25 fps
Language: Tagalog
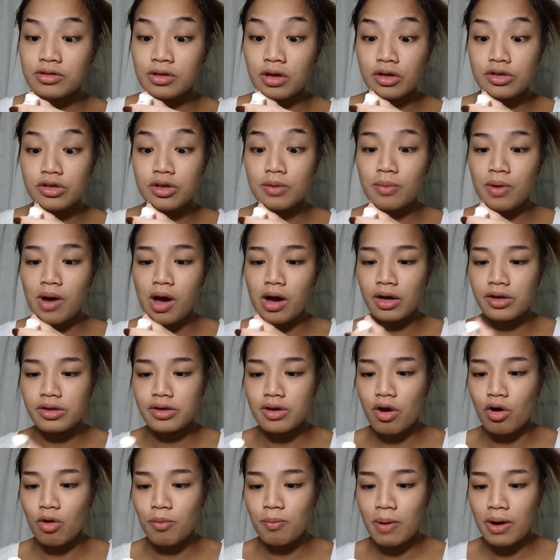sa kanya
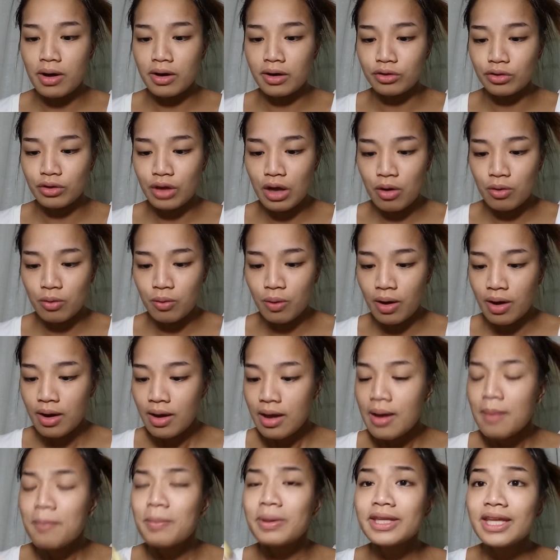makakanya ako parang tao.
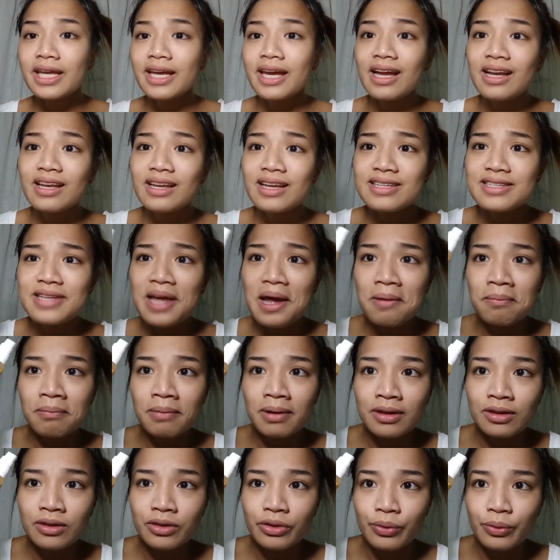Matagal na sa
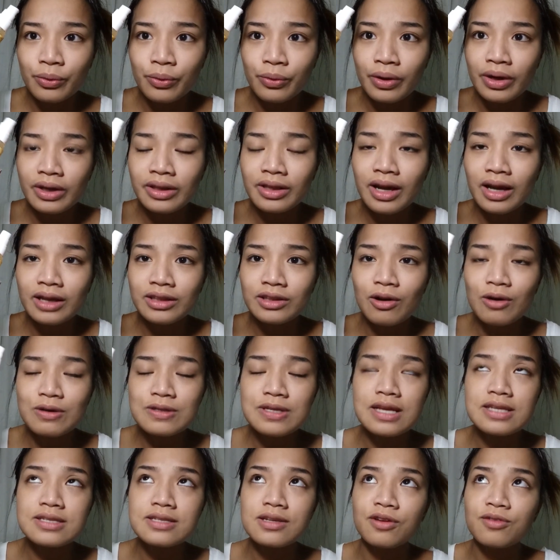amin to. Eh, nakita
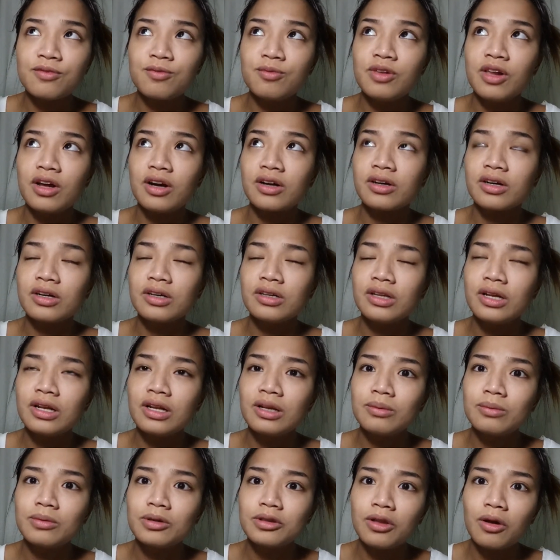ko sa isang vlogger.
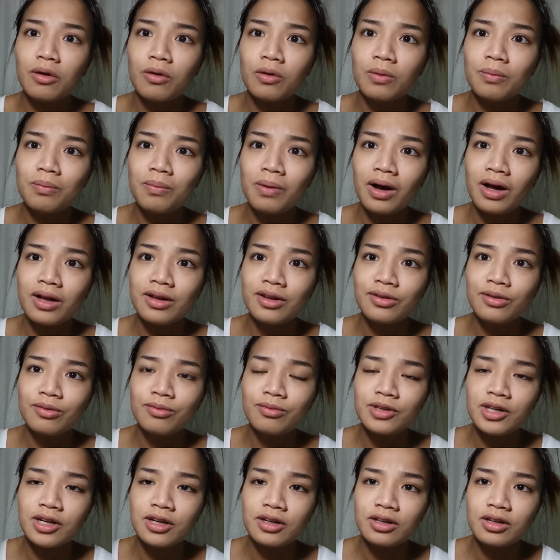Nalimutan ko yung pangalan
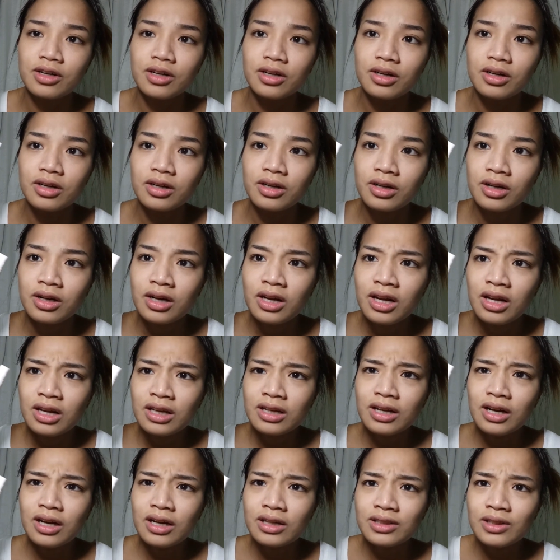ng vlogger.
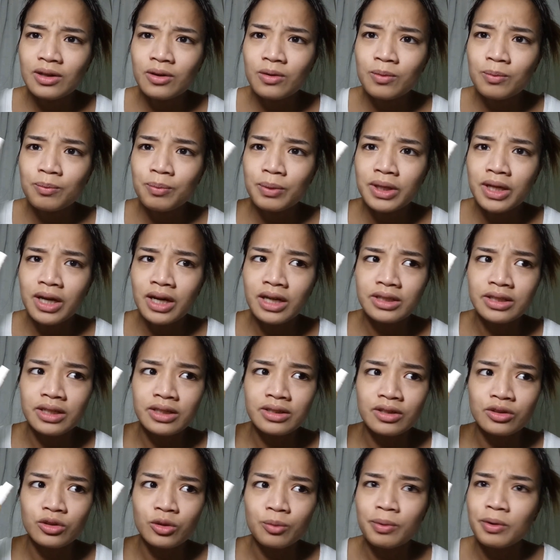Nakita kong
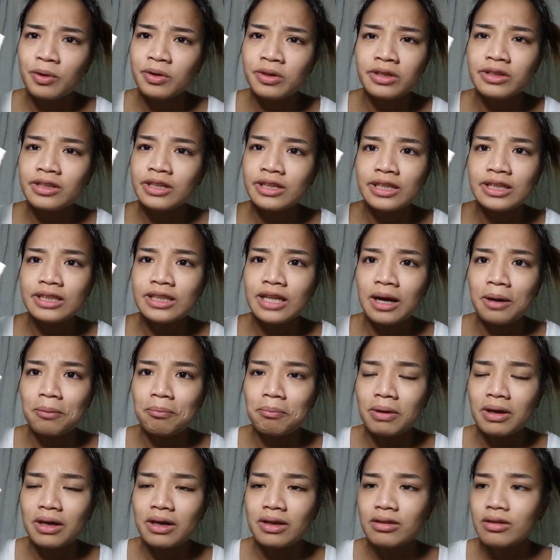pinakita niya to, pero di niya
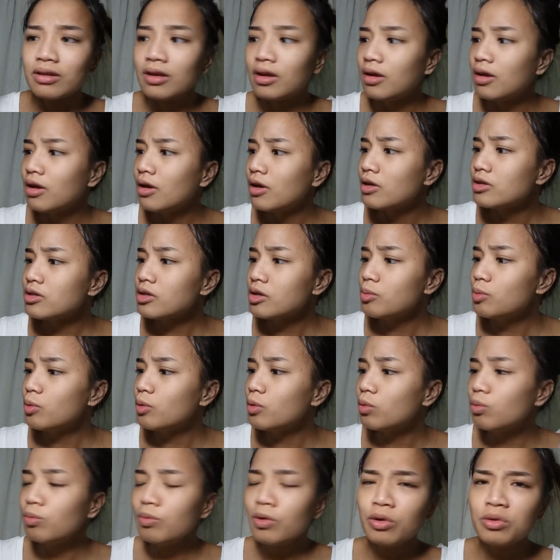ginamit.
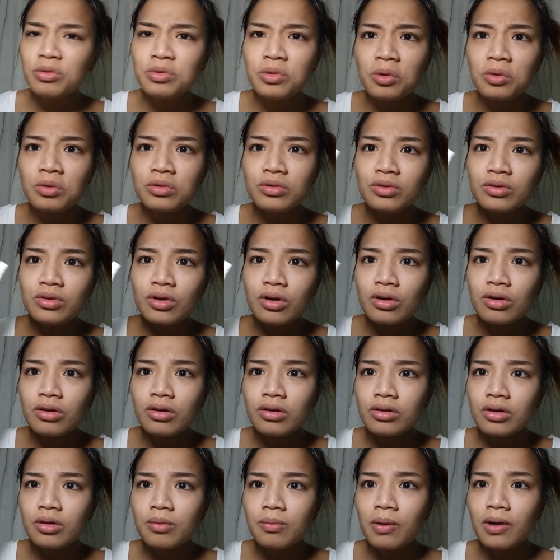Sabi ko, meron ako nun,
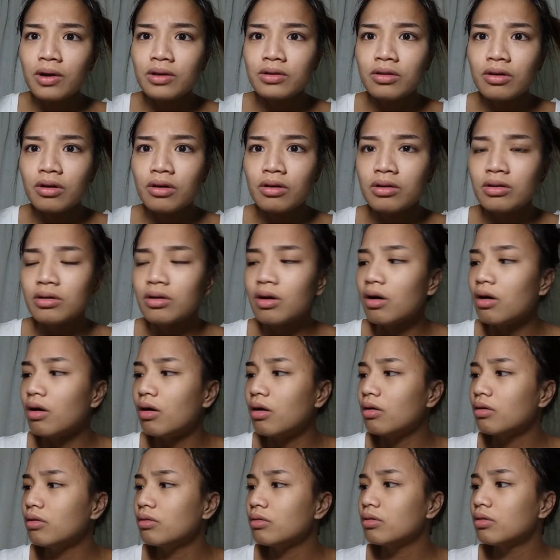ah, di maitry nga.
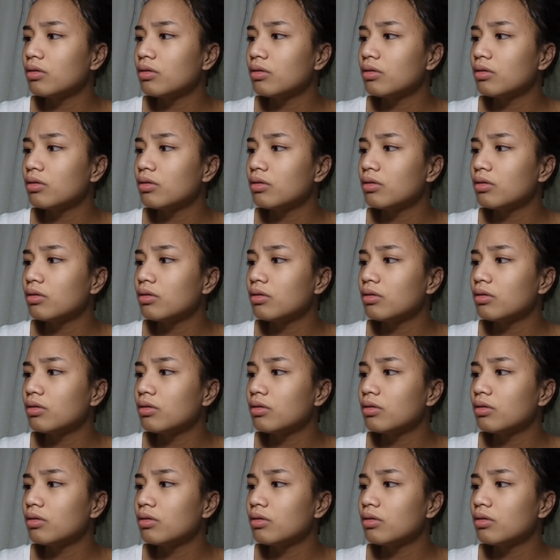